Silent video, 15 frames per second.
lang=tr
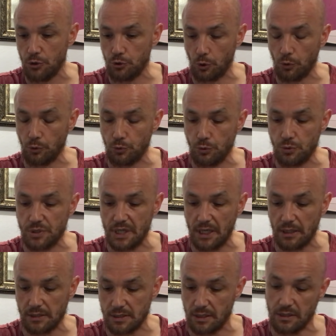çok
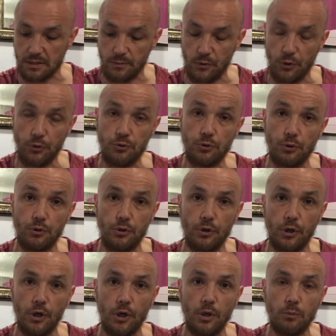yüksek. 8 milyon
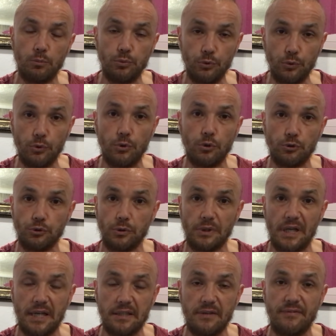euroyu bu
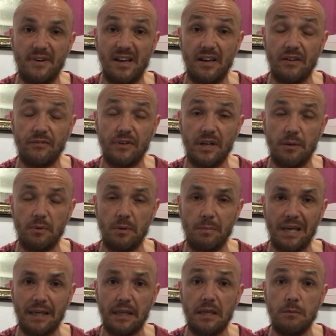koşullarda vere,
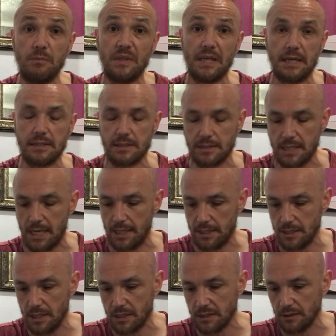verebilmek imkansıza
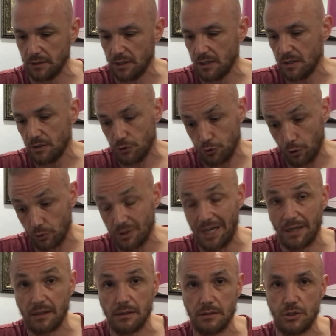yakın. Çok da
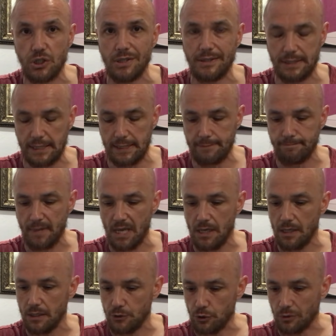akılcı değil
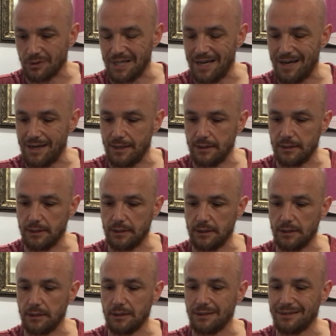çok daha e,
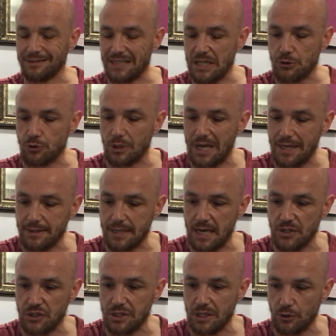rasyonel
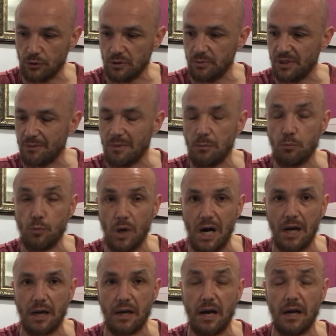tercihler olabilir ama
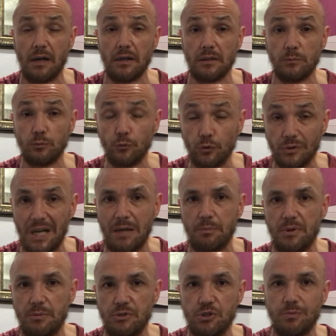muhakkak mutlak
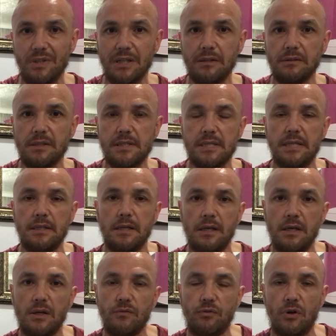bir biçimde Galatasaray'ın
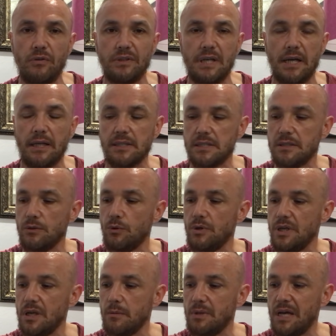forvet arkasında
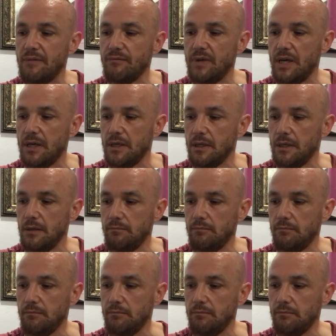oynayabilen ve